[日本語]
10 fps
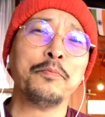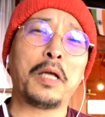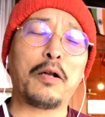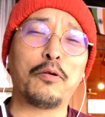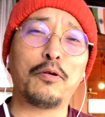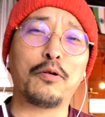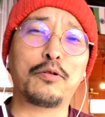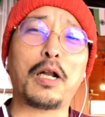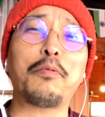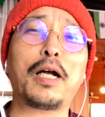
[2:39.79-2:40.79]
あの、
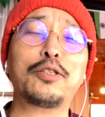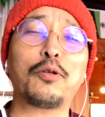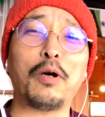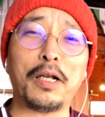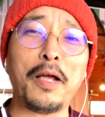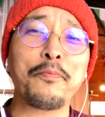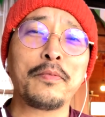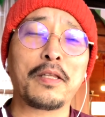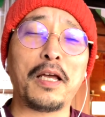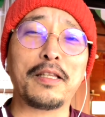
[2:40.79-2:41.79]
クラブ活動がね、
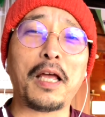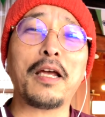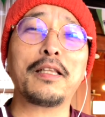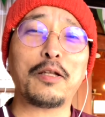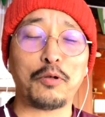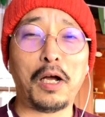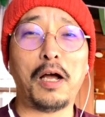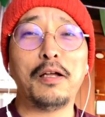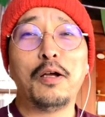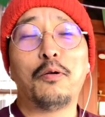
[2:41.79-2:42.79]
えー、大変だとか、